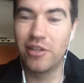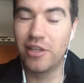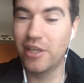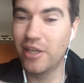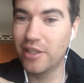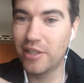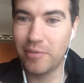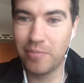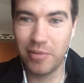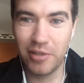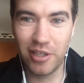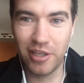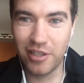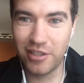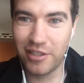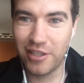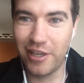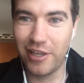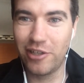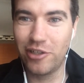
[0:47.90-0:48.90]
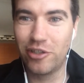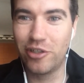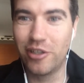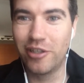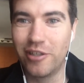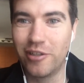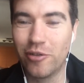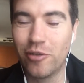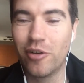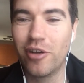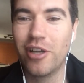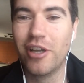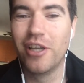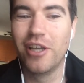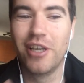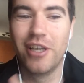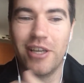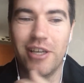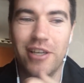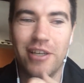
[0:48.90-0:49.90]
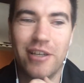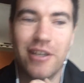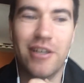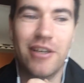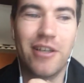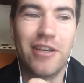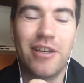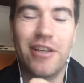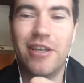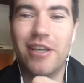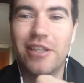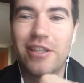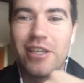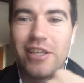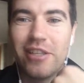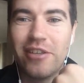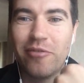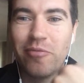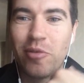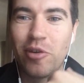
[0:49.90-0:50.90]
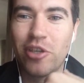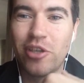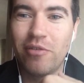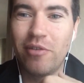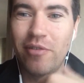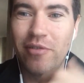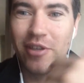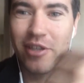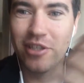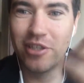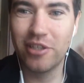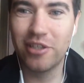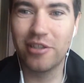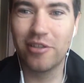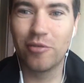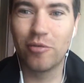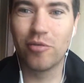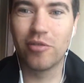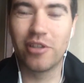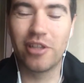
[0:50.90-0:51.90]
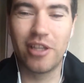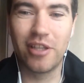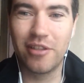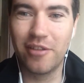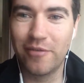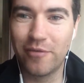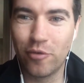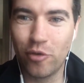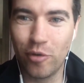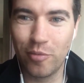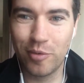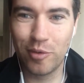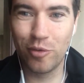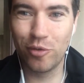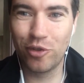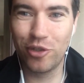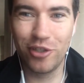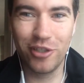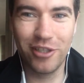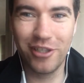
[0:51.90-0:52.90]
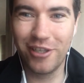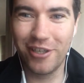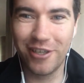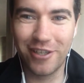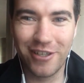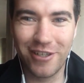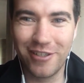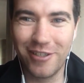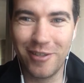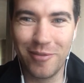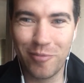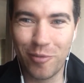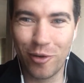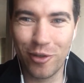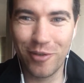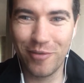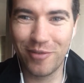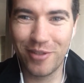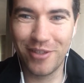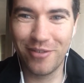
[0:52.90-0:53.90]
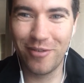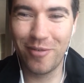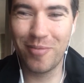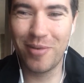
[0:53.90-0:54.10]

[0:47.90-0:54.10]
И это потрясающе. Но э, это не в противовес, ну, это ни в коем случае не, не против этого